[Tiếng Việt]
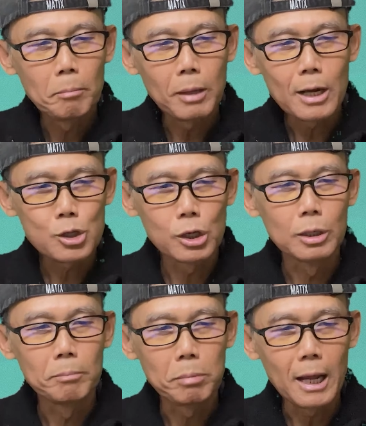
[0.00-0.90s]
pleasure,
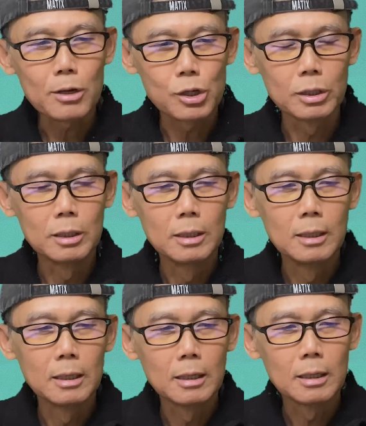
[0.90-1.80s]
pleasure,
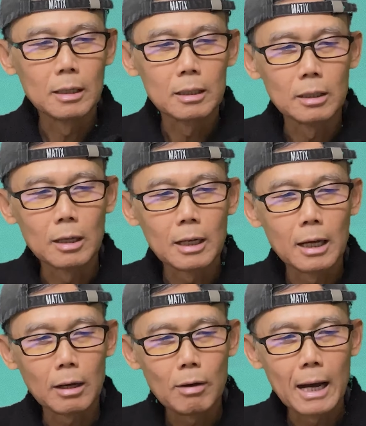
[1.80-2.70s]
nó
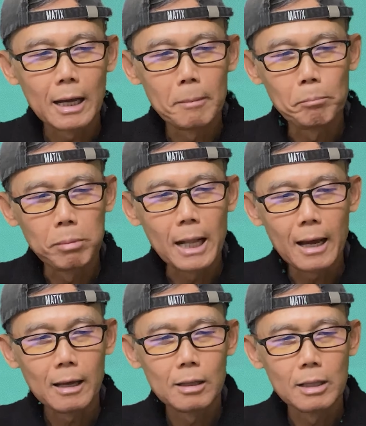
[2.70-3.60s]
là có hai âm ple
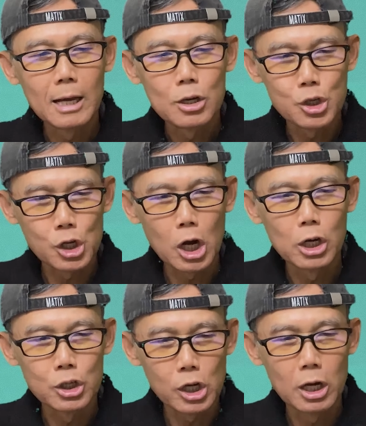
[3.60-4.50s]
và giờ
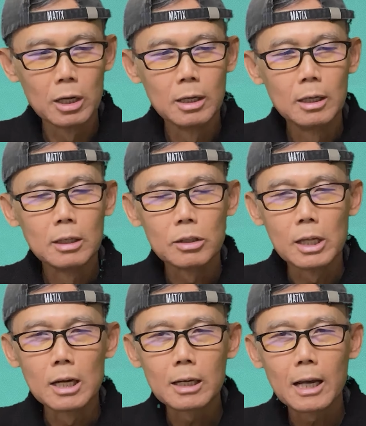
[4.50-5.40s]
giờ,
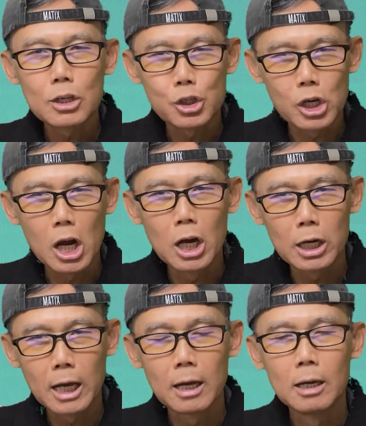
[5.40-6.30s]
nhớ nha, giờ
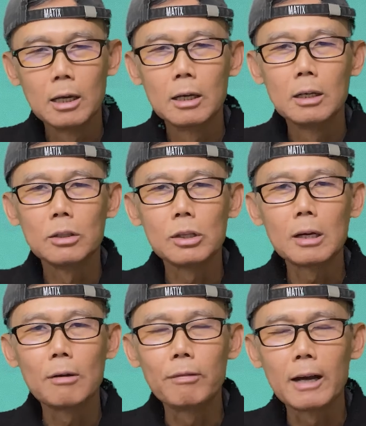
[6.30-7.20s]
nha, chứ
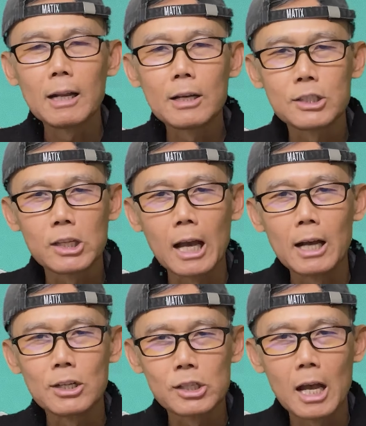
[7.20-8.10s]
không phải là
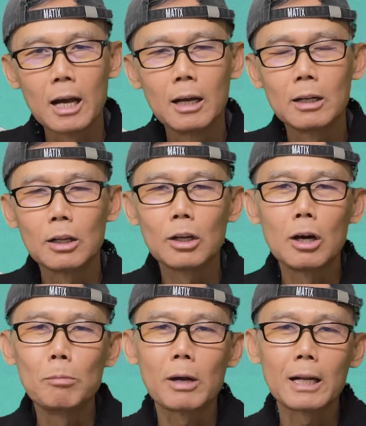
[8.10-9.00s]
giờ giờ, nó
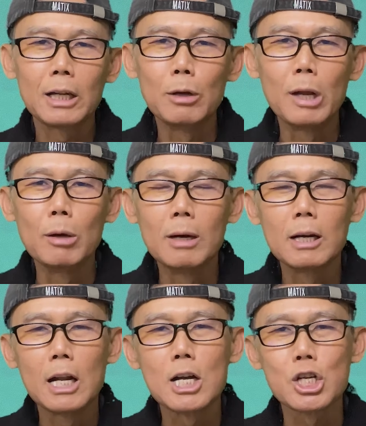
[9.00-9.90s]
nói một cách điệu điệu
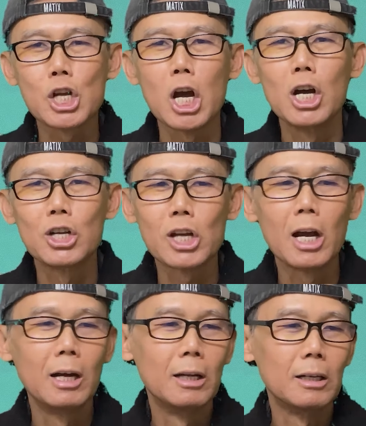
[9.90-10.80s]
hơn là giờ giờ,
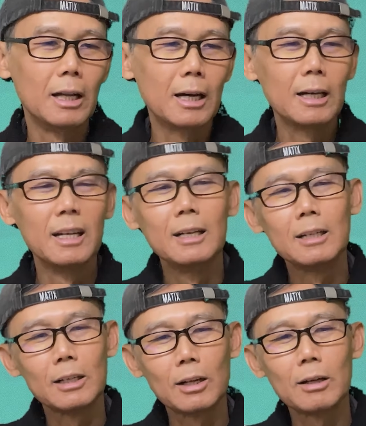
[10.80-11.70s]
đó,
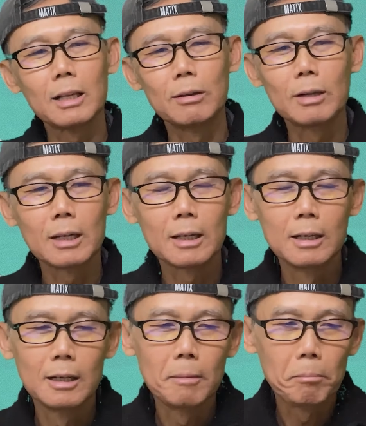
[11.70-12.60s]
nó nói kiểu đó, đó.
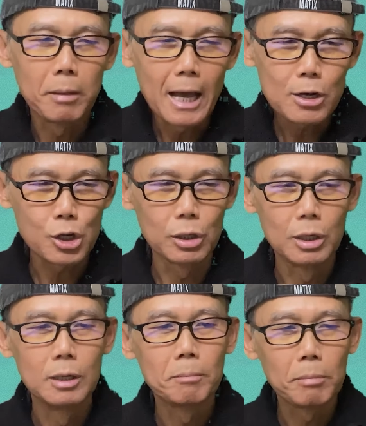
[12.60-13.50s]
Pleasure,
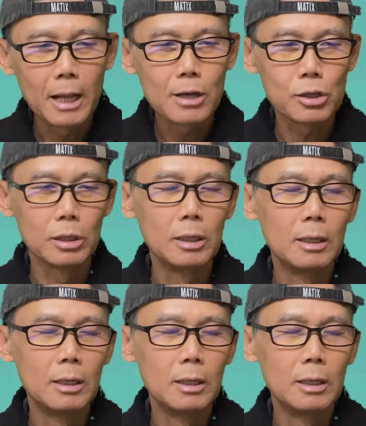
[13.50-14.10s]
pleasure